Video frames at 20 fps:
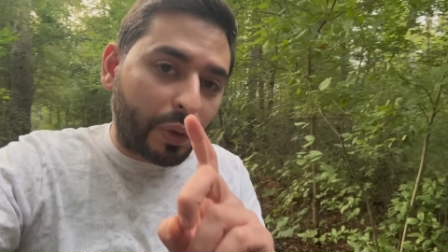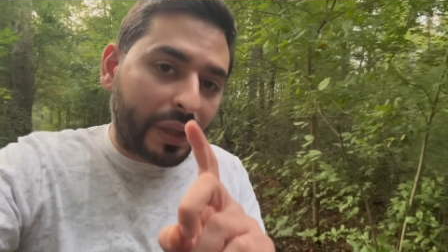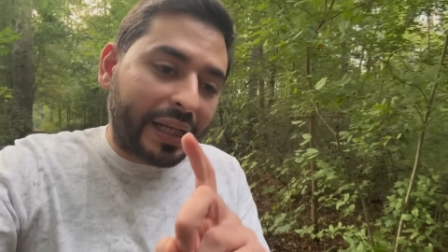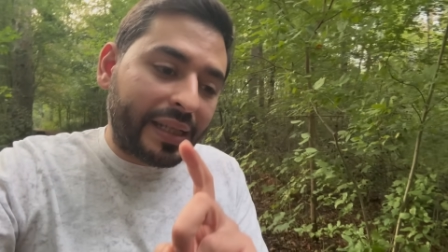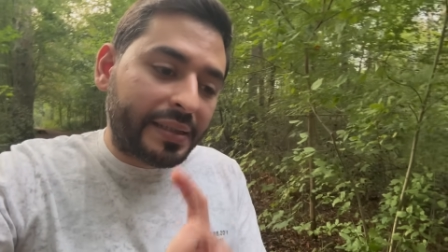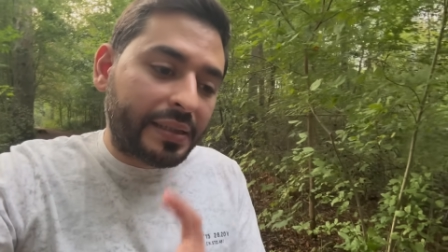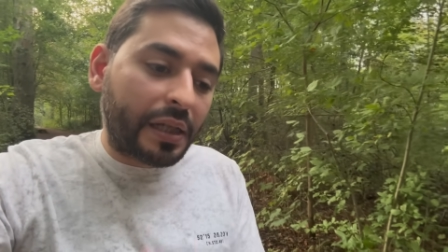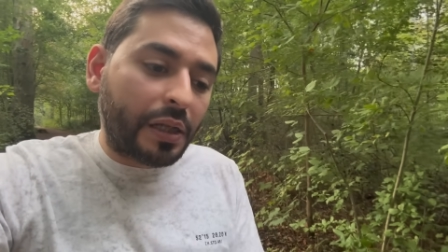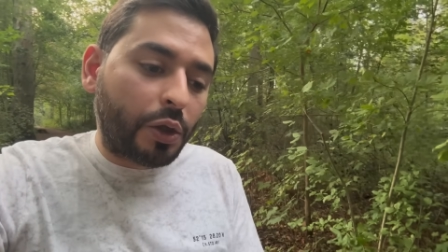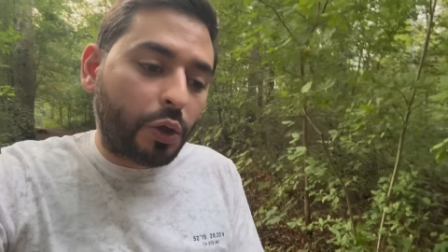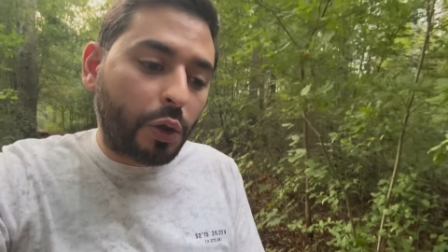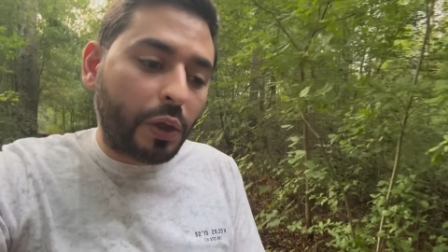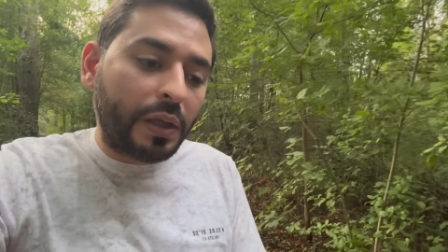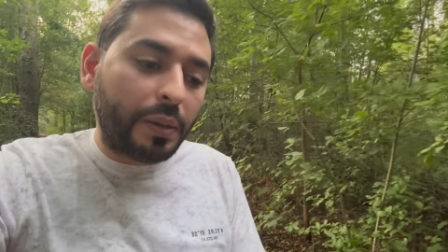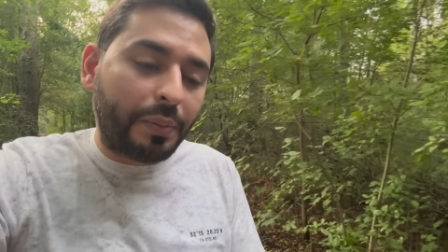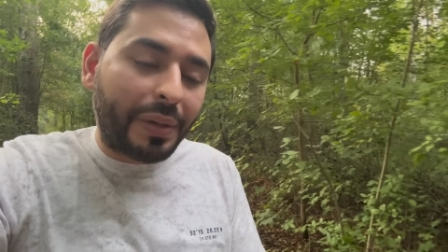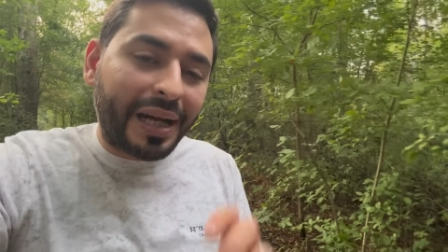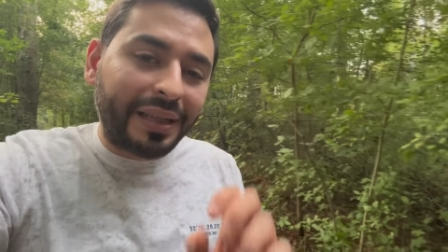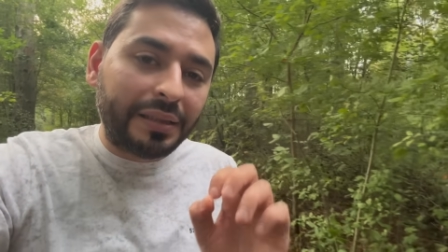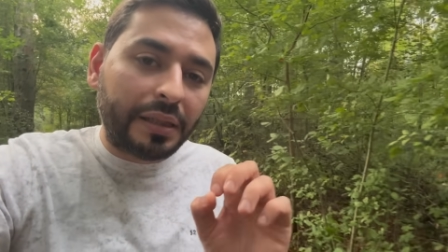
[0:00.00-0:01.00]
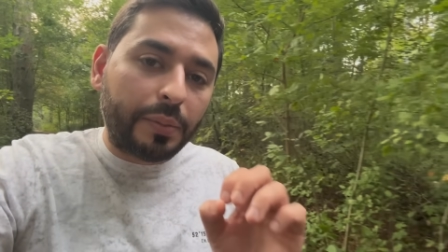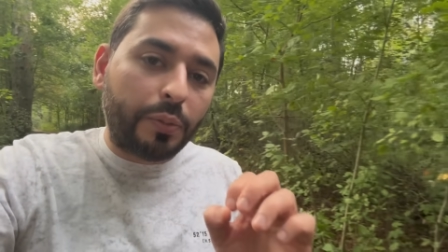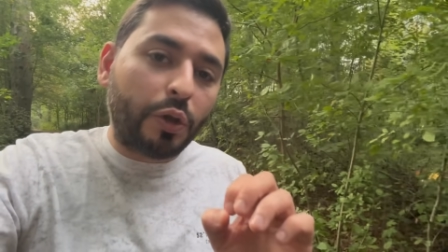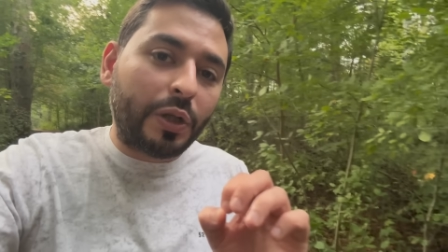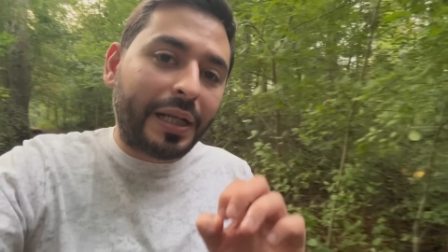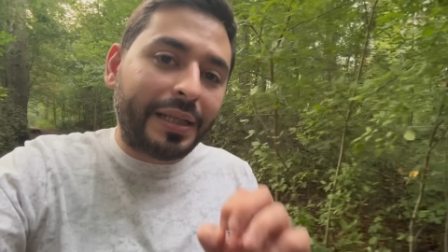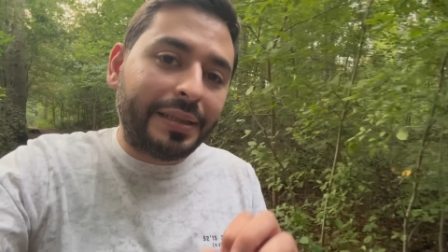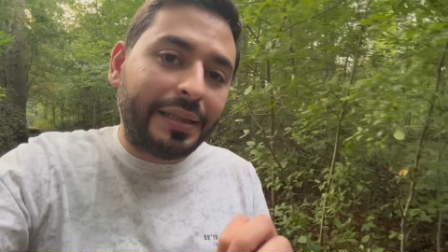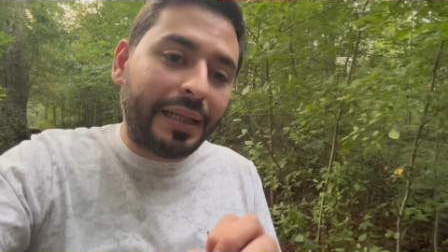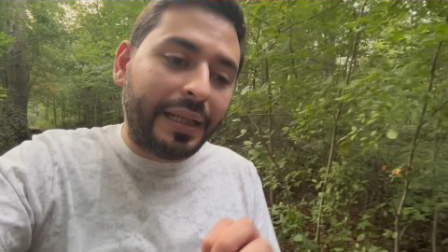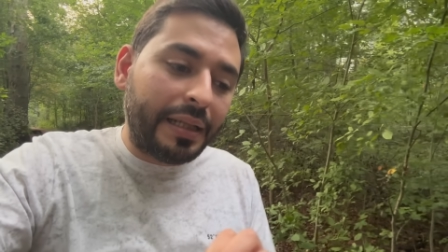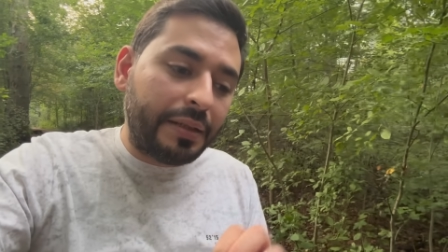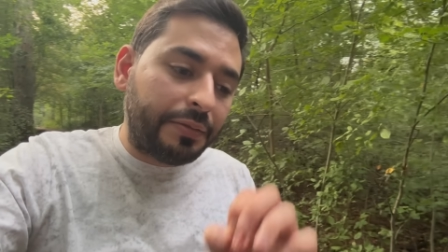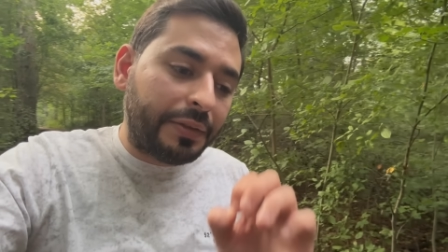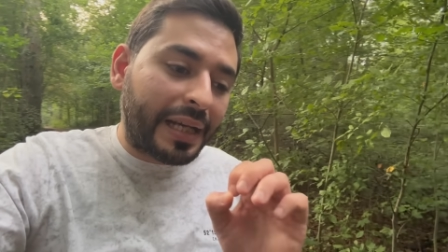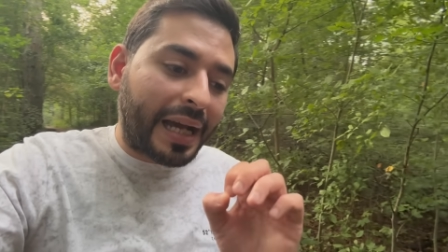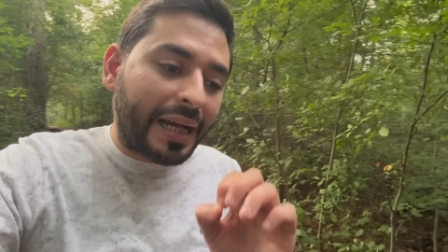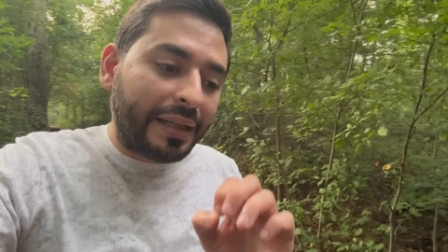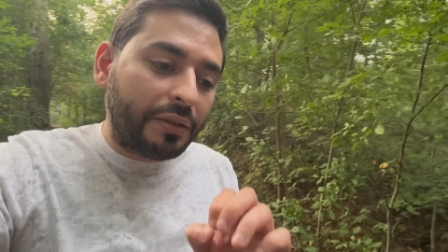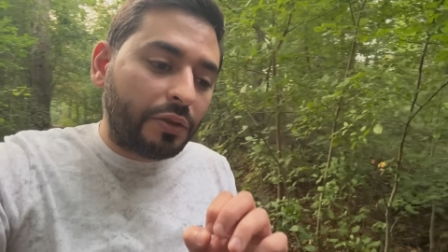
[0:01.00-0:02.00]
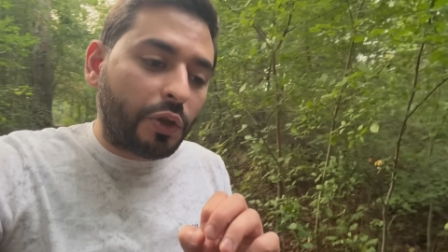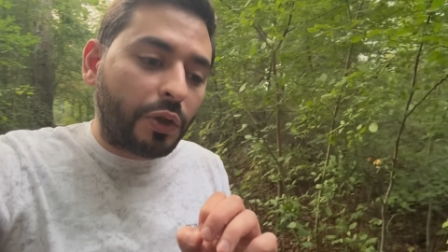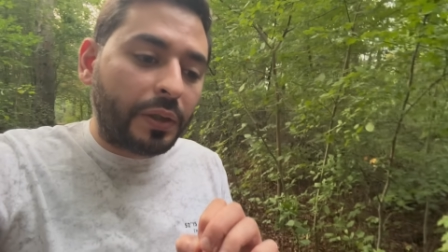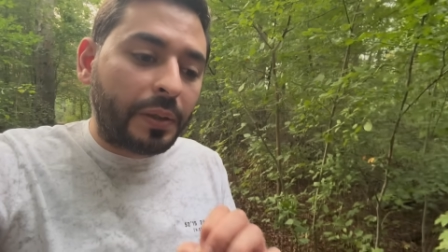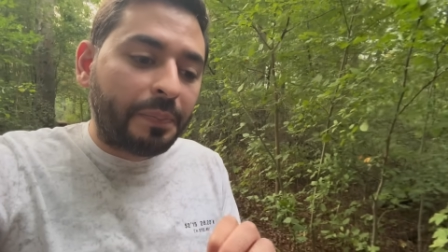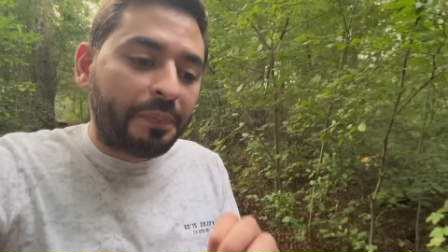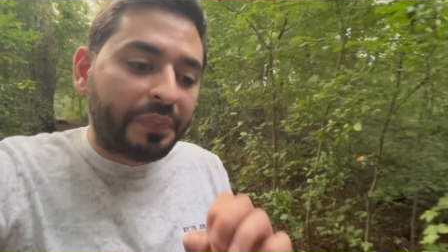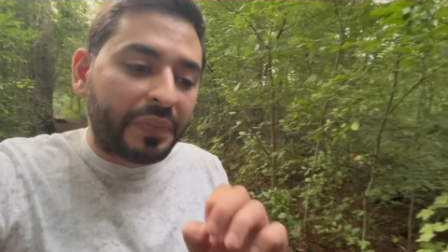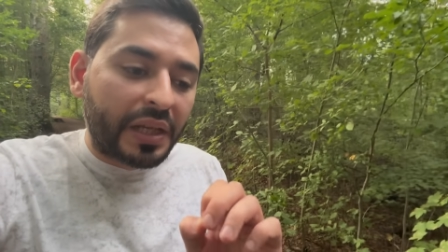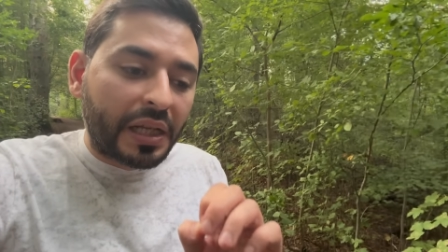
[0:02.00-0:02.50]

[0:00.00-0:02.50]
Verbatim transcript: وليس الكل بعض البولنديين في عندهم